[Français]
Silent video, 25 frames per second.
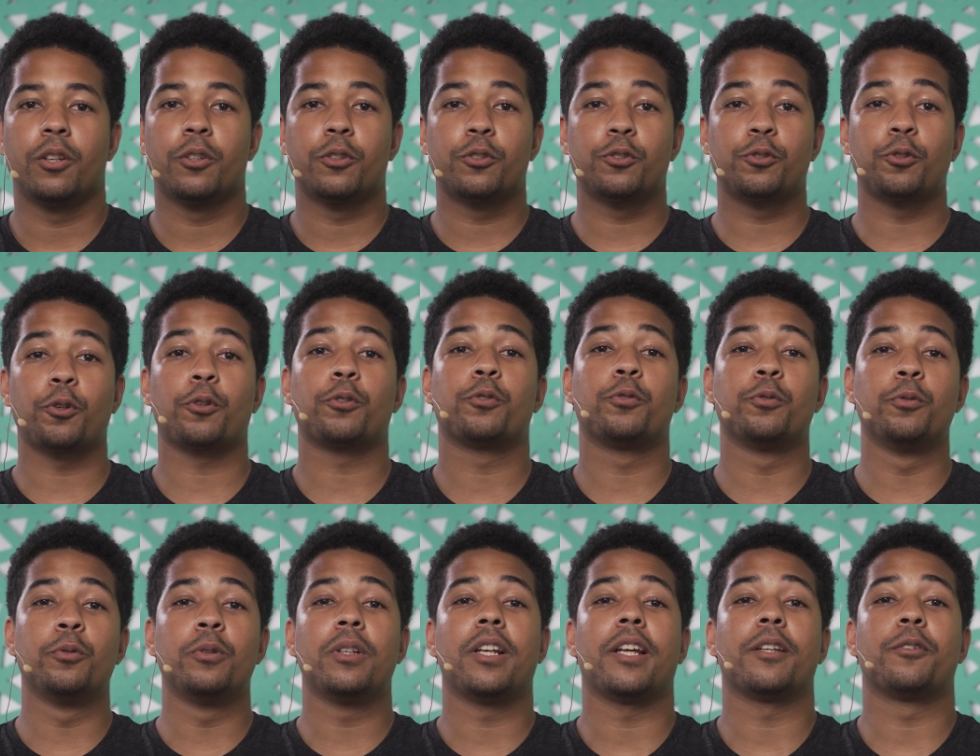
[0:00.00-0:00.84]

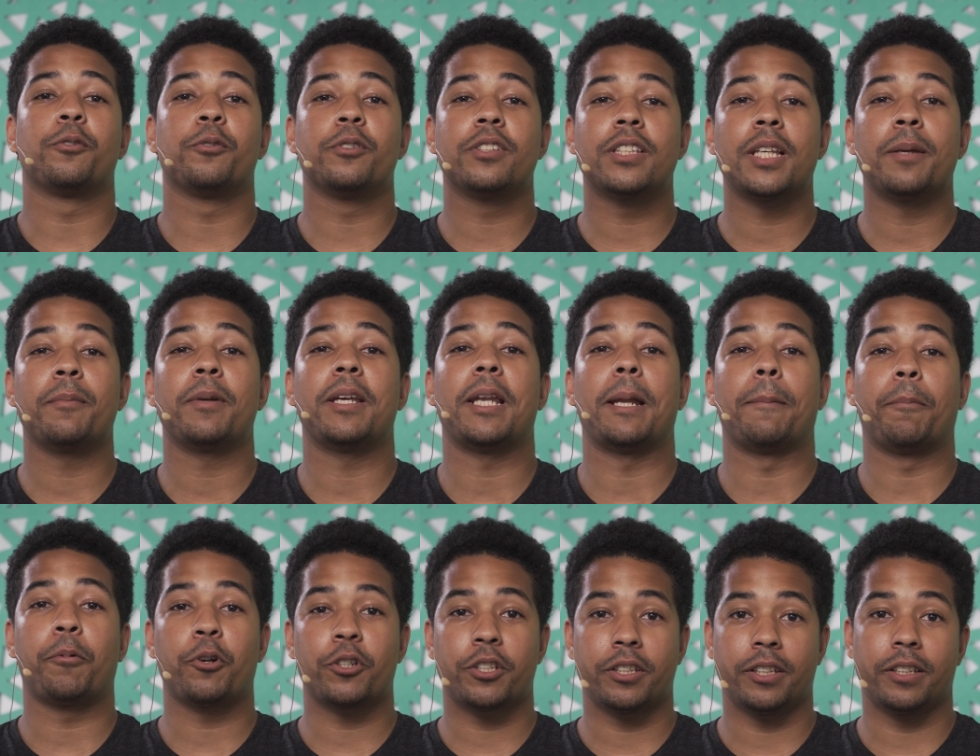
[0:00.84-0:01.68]
Surtout, la deuxième et la
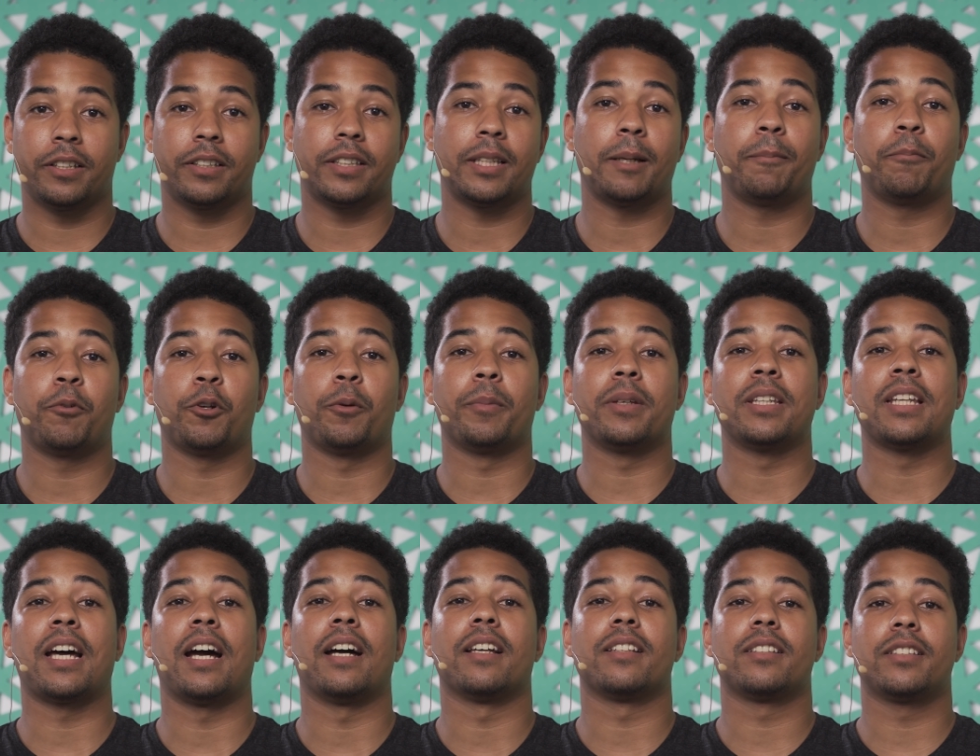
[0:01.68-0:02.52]
prochaine étape
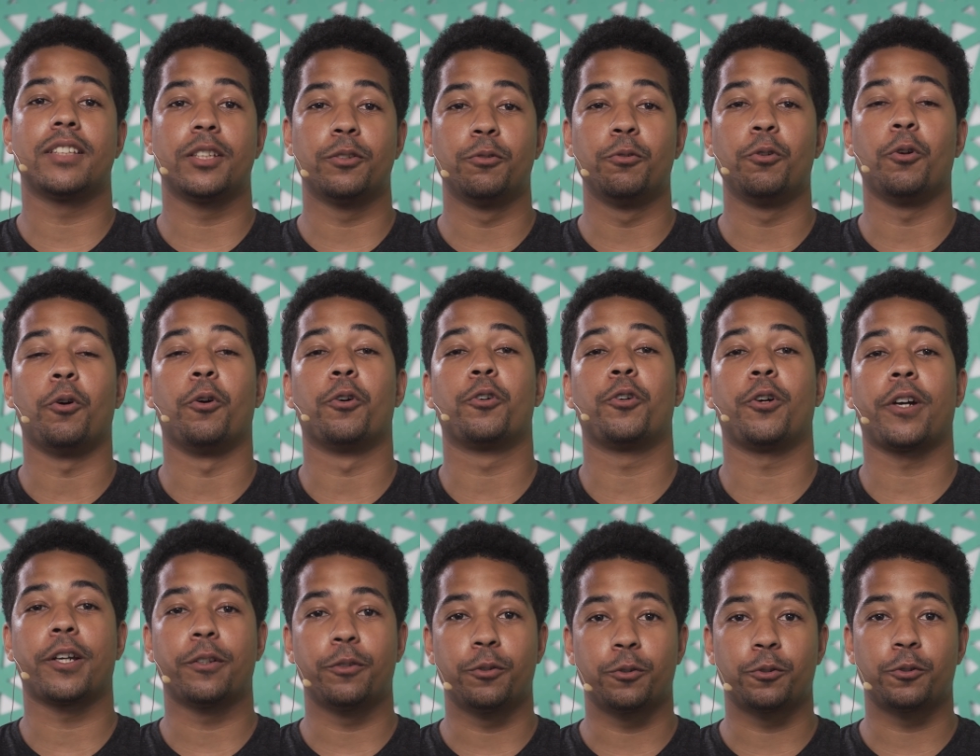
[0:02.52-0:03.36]
l'emmènera à Séoul en
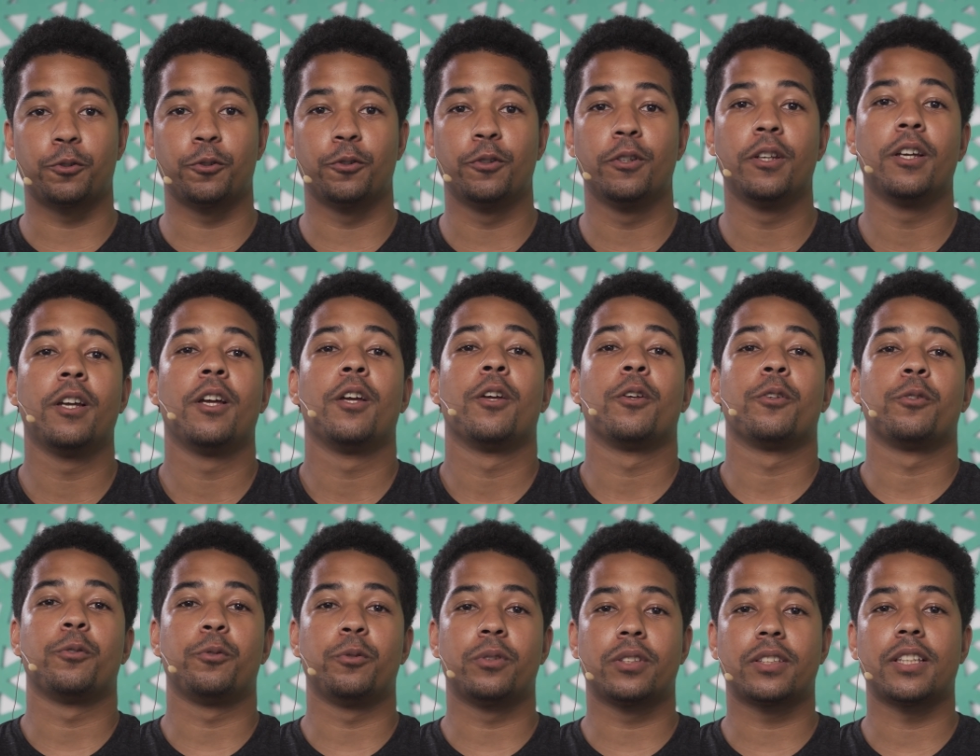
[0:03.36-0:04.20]
Corée du Sud
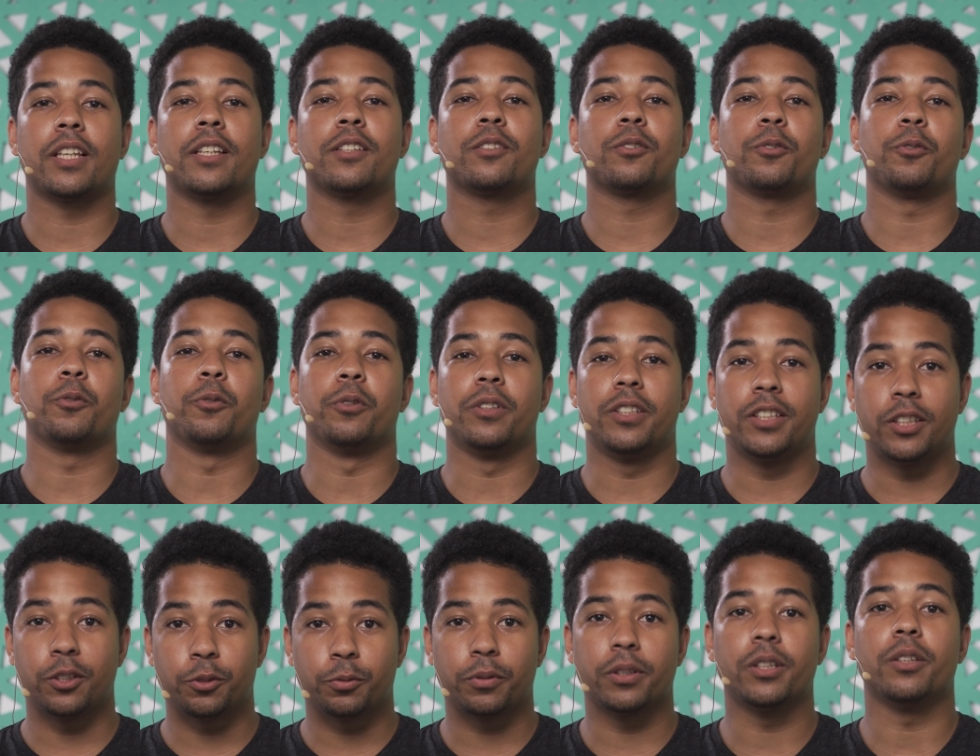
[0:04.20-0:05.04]
du 16 au
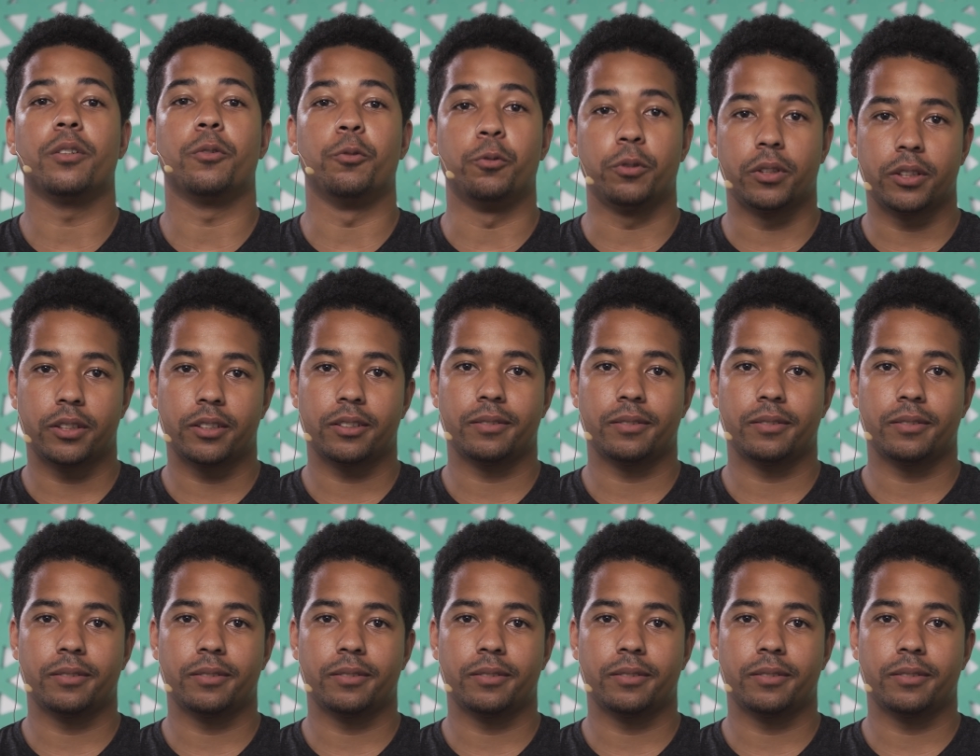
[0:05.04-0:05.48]
18 août.